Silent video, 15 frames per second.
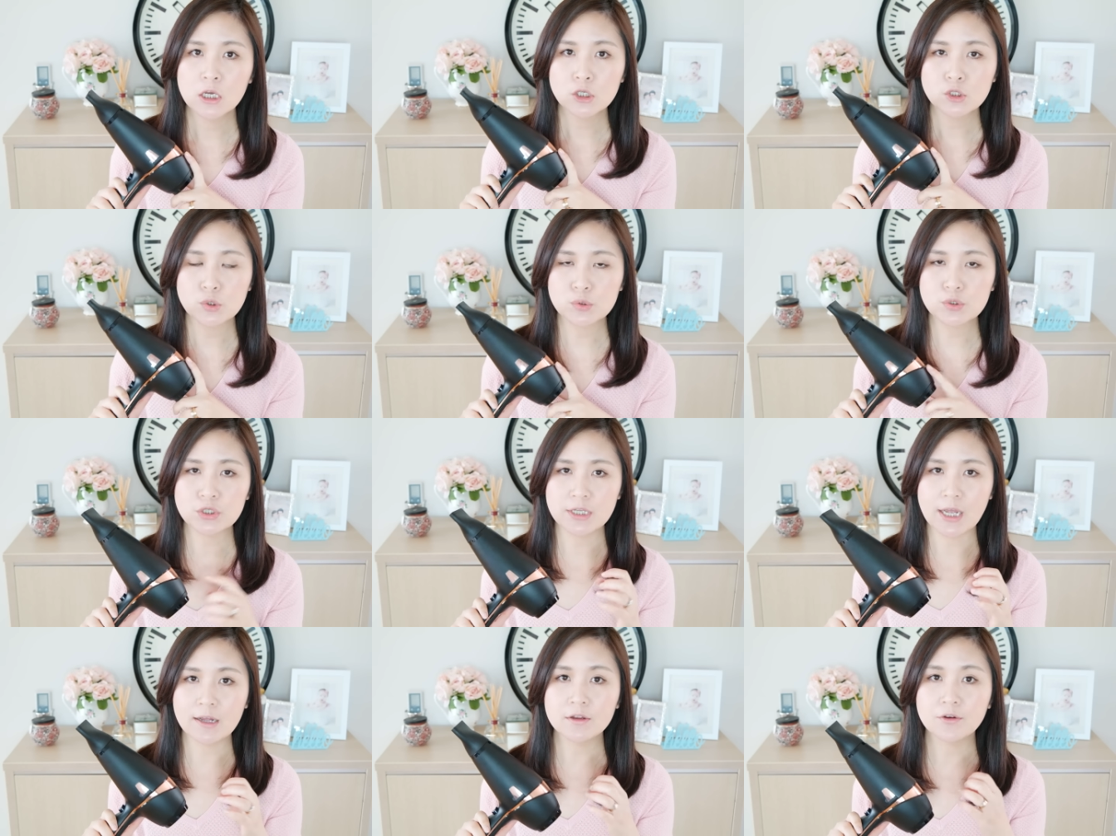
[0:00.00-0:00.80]
就是
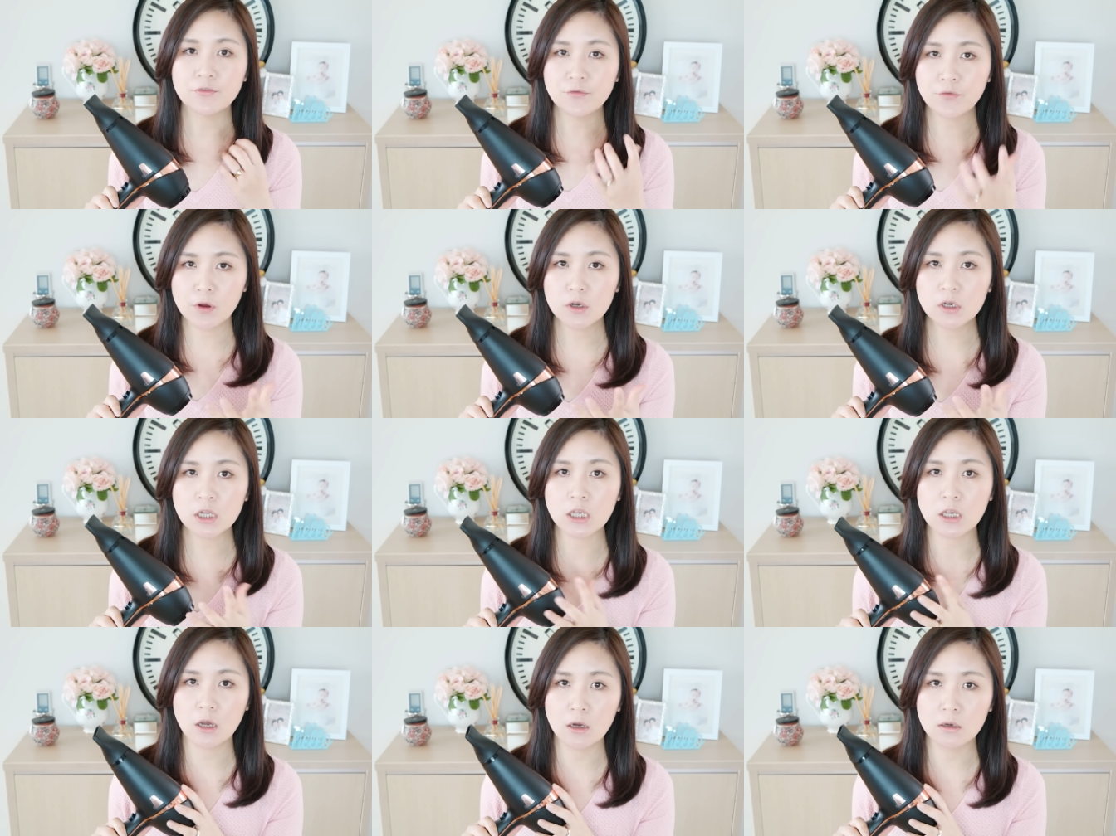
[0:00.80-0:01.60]
它的风
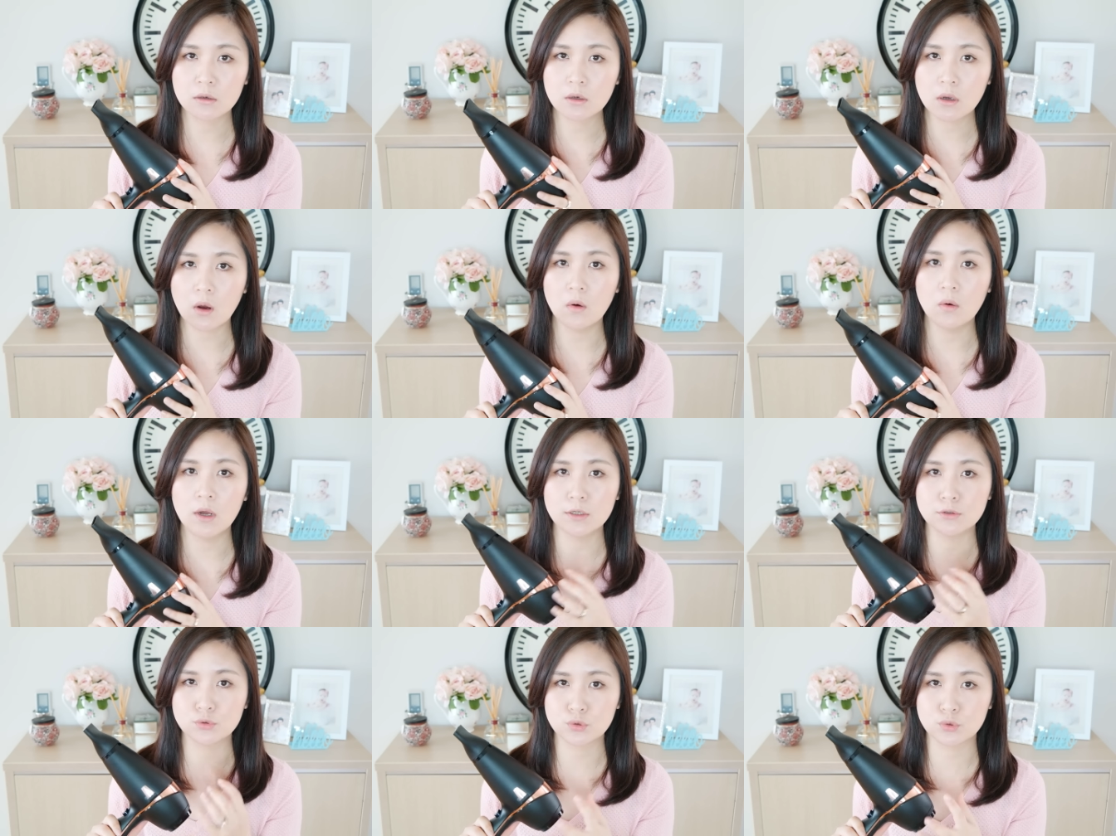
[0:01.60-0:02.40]
力很够、
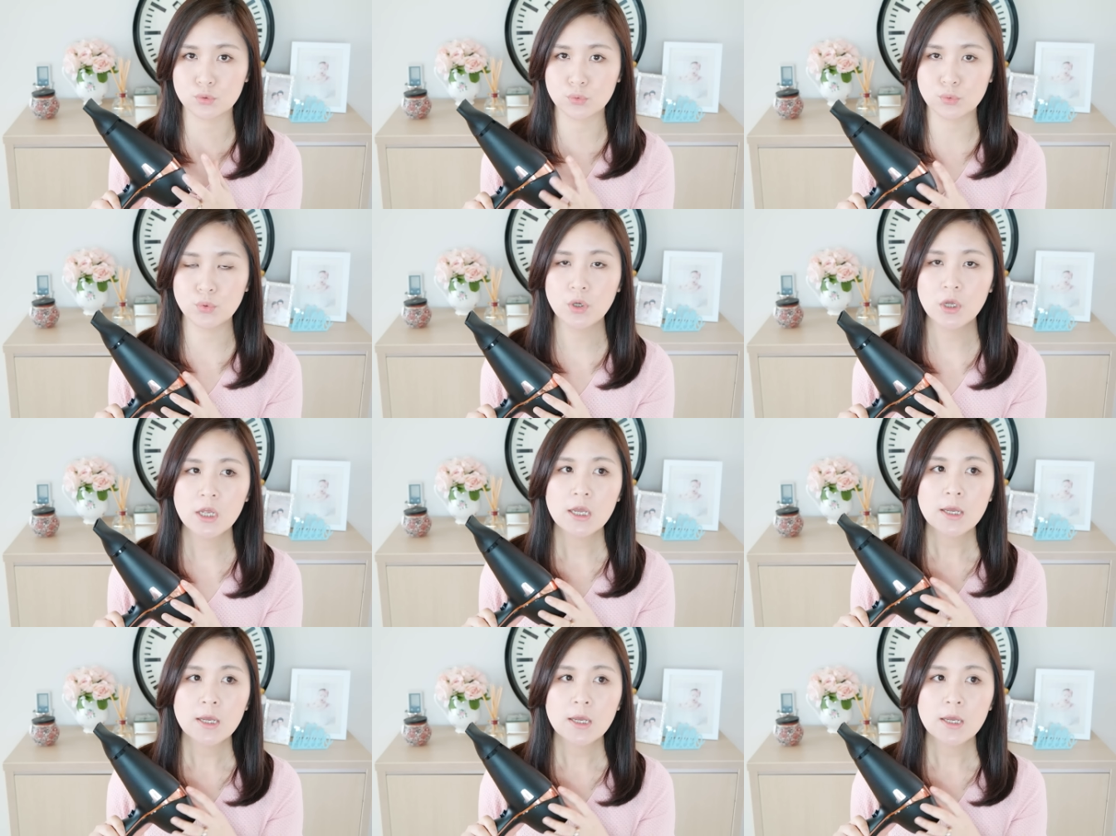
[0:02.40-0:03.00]
很足，